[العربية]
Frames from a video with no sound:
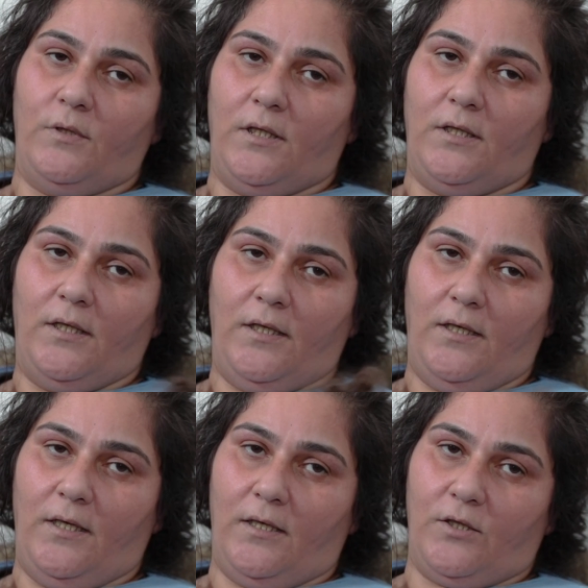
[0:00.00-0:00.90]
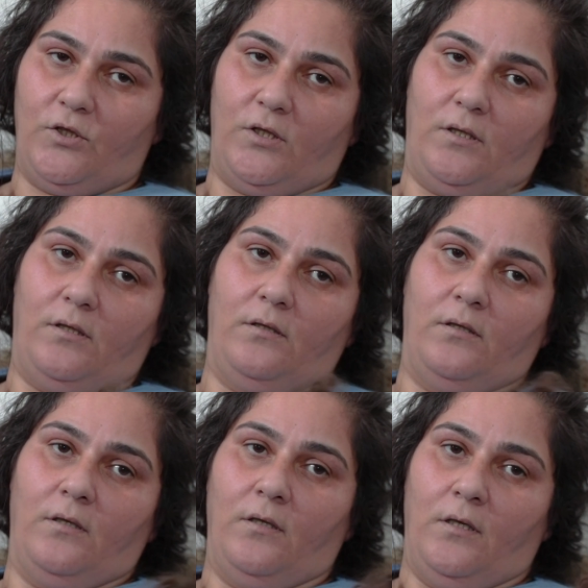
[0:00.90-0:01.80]
مثل كل هالرجال
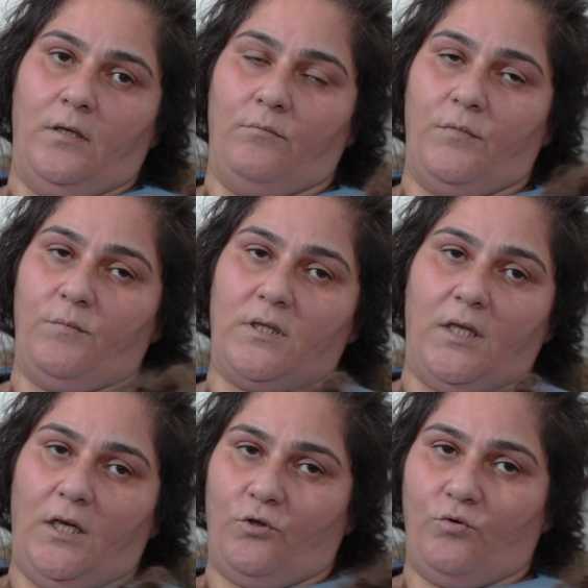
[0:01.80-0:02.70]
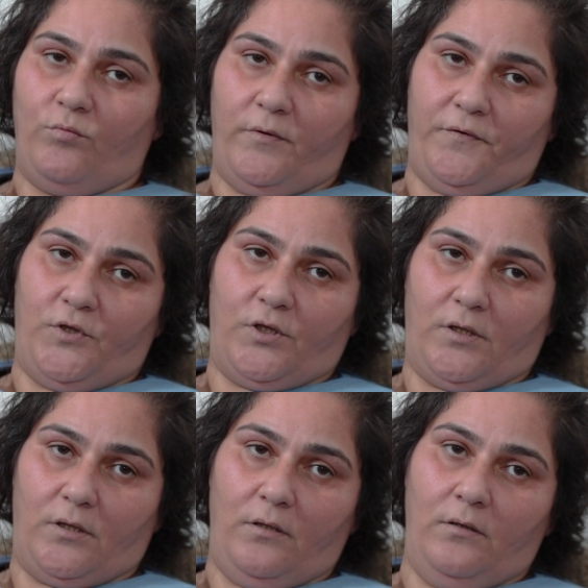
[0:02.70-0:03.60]
بمصلحته ما في
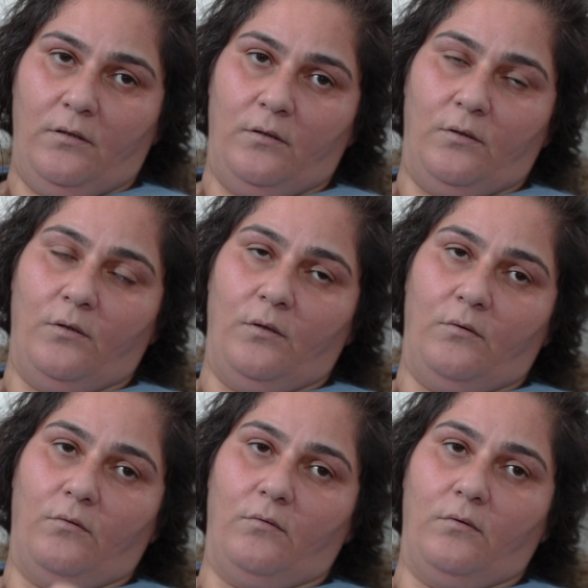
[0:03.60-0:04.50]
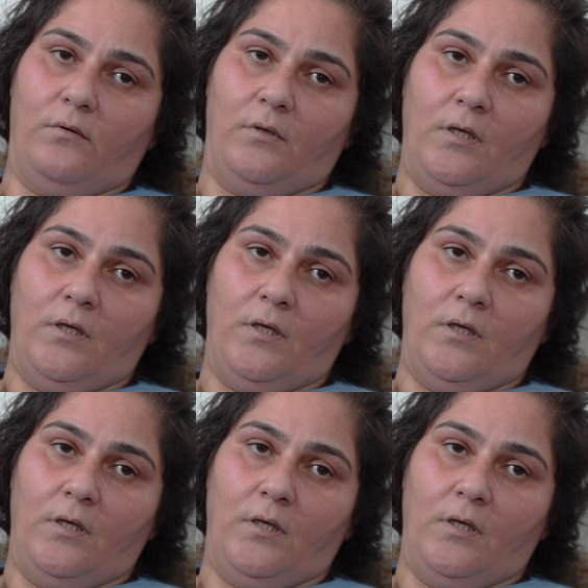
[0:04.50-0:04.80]
شغل شو بيشتغل؟